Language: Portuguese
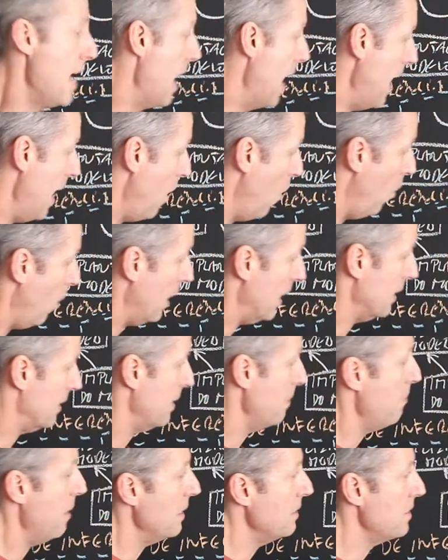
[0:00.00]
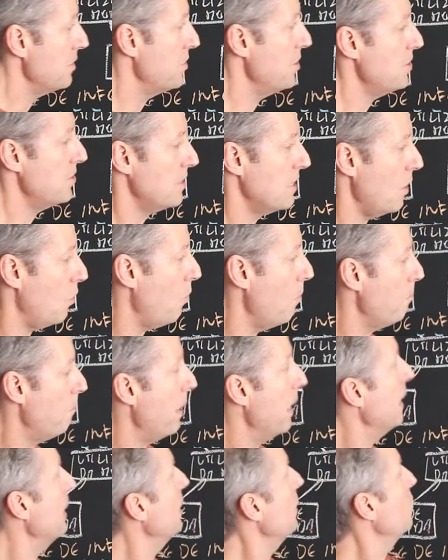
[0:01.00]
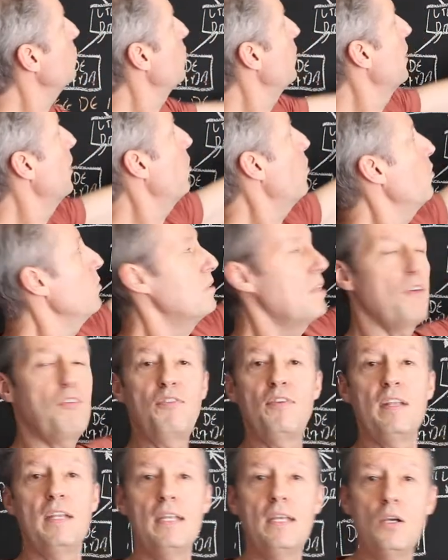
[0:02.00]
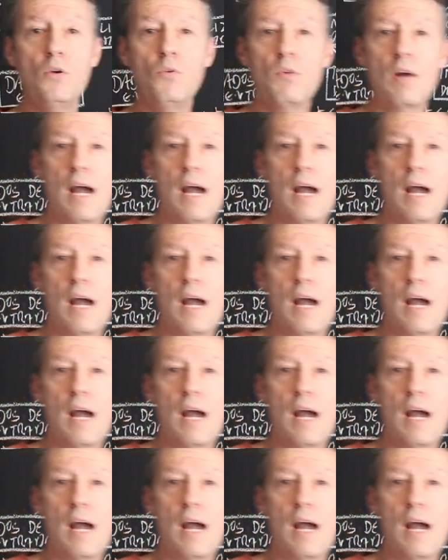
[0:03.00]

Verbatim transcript: É hora também da gente estar tá comparando. Eu defini um